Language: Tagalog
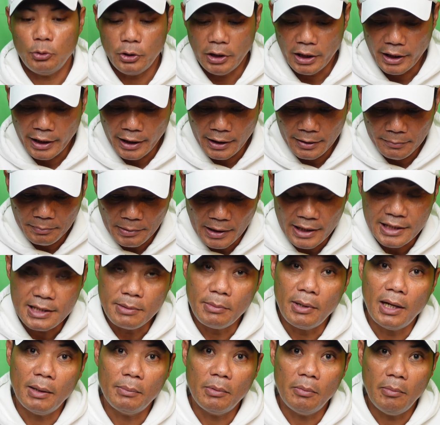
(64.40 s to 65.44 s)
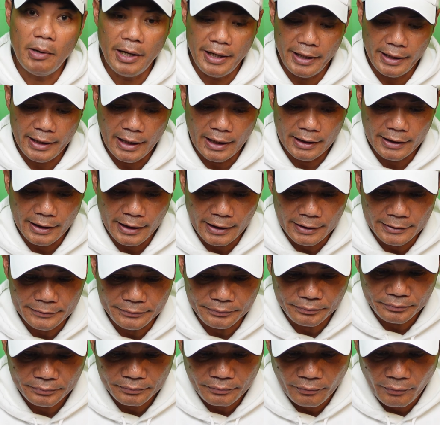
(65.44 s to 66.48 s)
mo na rin para sa mga kababayan natin.
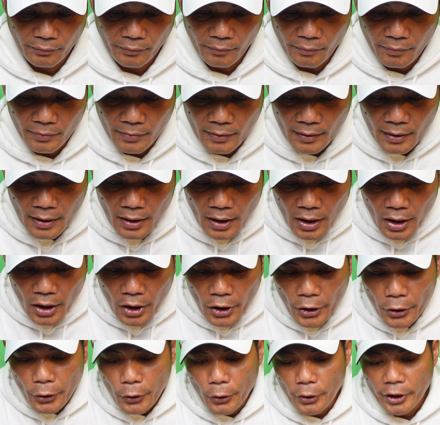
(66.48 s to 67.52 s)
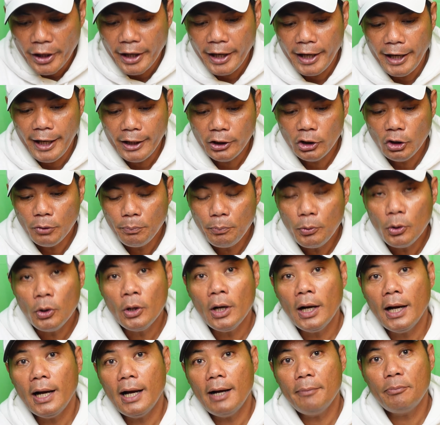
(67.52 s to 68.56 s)
Okay, ito
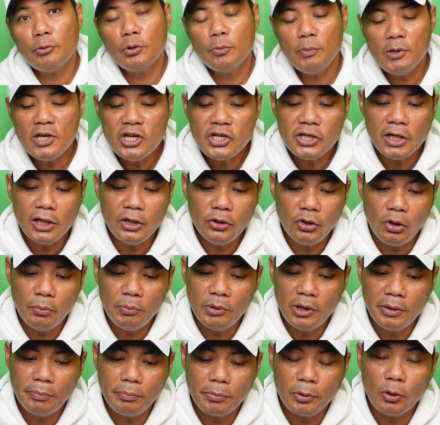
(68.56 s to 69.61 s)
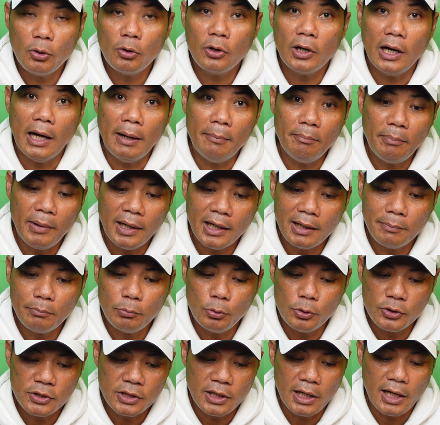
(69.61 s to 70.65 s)
pong uh, provincial nominee program para
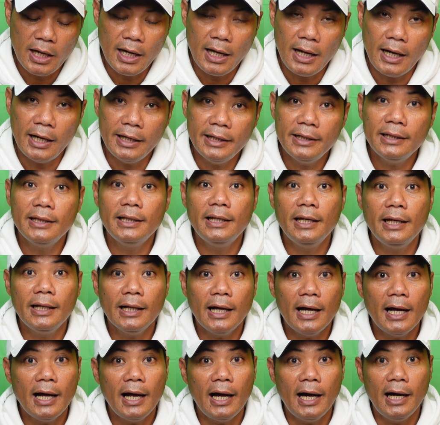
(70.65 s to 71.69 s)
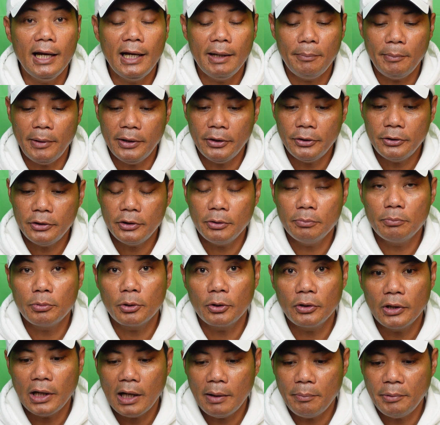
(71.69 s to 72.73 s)
po sa hindi nakakaalam ano itong
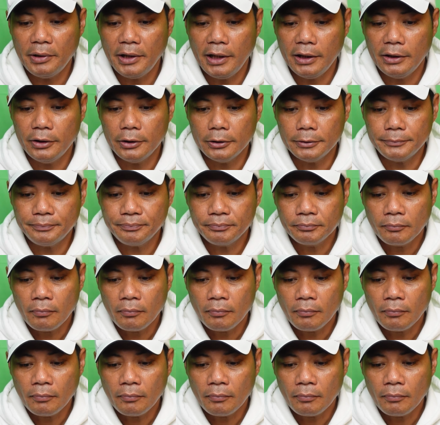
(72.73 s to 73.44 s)
programa na ito.